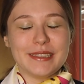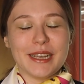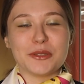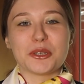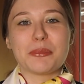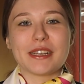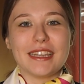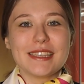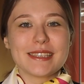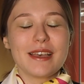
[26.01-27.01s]
которая
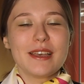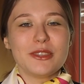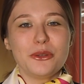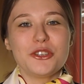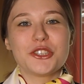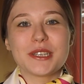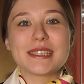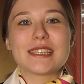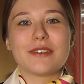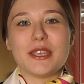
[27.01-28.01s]
продлится до
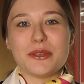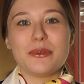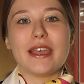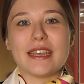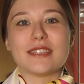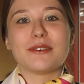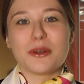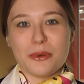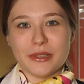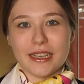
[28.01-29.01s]
14 июля этого
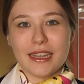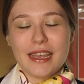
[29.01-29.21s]
года.